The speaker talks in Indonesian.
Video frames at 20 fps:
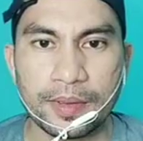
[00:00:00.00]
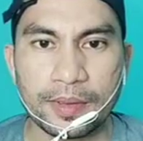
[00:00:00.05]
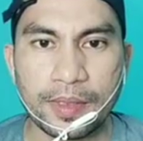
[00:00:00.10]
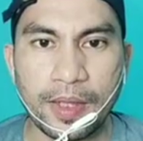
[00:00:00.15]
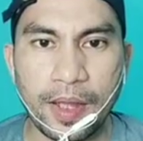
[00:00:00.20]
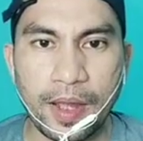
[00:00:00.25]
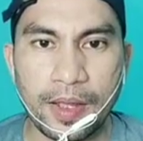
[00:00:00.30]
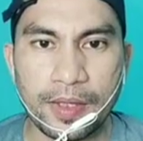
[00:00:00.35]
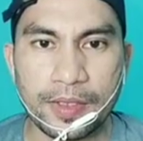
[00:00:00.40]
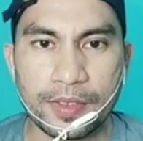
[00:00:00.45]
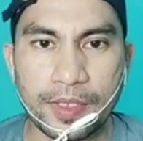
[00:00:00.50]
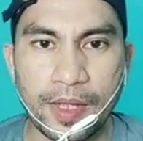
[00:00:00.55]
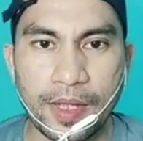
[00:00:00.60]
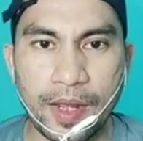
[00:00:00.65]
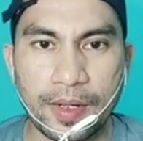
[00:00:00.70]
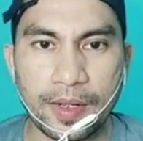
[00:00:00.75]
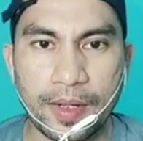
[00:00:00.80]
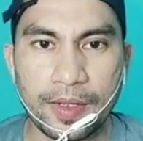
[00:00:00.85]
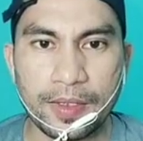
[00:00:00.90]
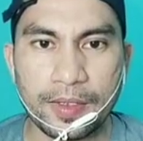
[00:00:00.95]
Guys,
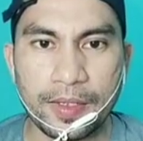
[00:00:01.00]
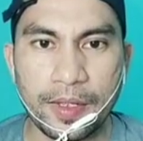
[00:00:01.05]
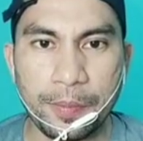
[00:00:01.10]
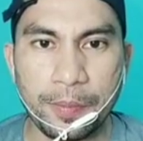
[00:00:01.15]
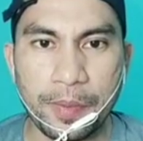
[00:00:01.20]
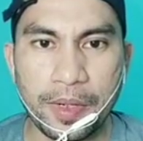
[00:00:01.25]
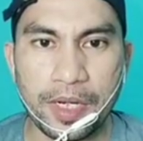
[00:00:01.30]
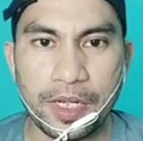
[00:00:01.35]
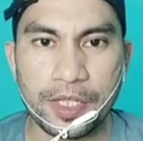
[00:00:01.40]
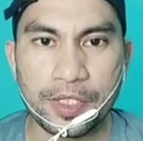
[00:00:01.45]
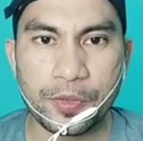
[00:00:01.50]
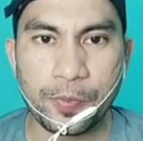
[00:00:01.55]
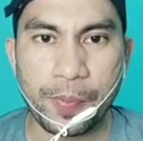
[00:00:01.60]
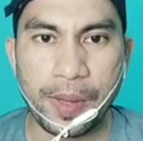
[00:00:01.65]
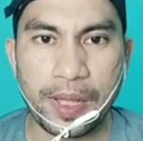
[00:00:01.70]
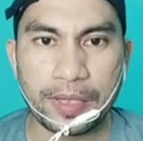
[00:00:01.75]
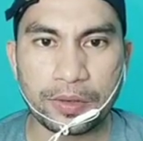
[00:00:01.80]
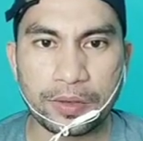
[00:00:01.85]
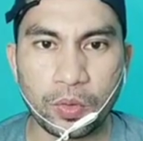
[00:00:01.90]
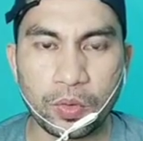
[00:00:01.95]
kakak ini beli
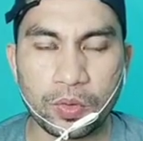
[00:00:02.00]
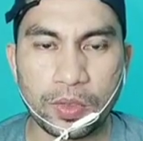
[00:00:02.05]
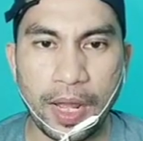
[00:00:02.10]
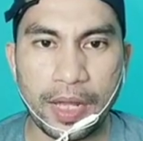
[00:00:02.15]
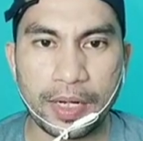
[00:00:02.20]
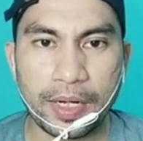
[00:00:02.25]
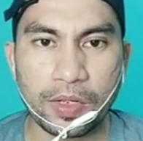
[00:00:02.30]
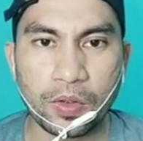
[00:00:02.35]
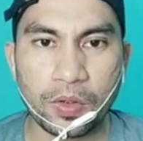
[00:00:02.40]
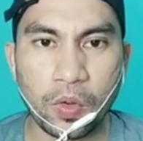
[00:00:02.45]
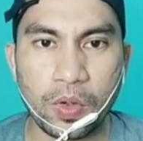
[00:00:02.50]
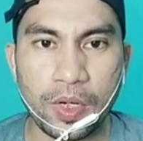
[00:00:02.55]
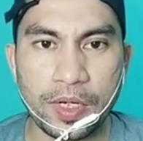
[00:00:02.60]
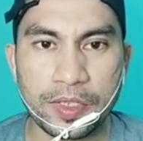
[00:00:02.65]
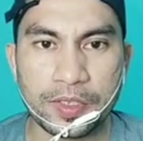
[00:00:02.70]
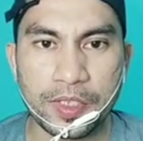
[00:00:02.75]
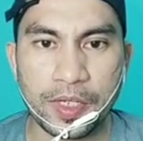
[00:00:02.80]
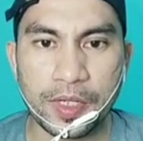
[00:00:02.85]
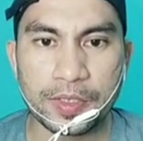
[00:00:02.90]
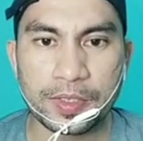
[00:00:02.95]
sepatu dari
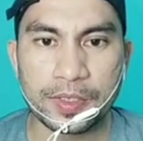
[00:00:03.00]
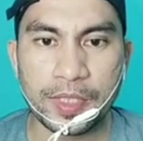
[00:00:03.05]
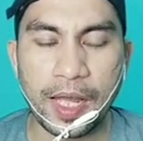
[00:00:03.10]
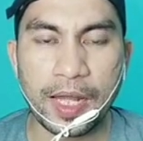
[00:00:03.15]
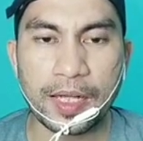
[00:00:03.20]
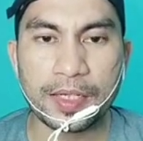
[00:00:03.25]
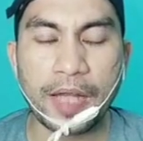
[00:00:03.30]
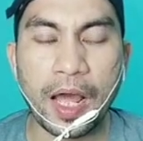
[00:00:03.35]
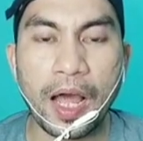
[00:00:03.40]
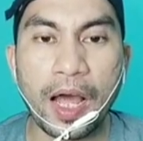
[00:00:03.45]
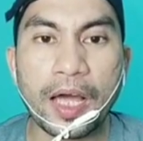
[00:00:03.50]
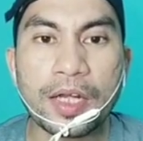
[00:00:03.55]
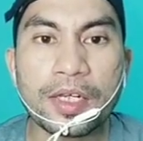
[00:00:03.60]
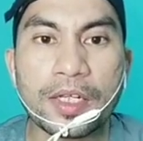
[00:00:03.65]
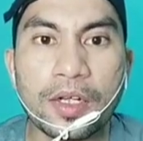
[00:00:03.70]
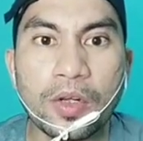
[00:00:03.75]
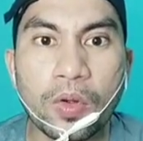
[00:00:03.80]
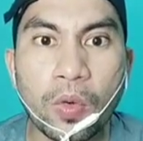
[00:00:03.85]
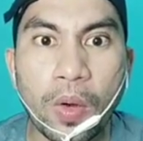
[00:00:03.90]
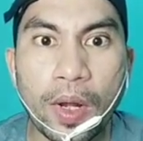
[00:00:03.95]
kulit sirsa
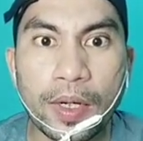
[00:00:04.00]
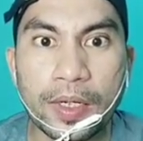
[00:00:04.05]
dari luar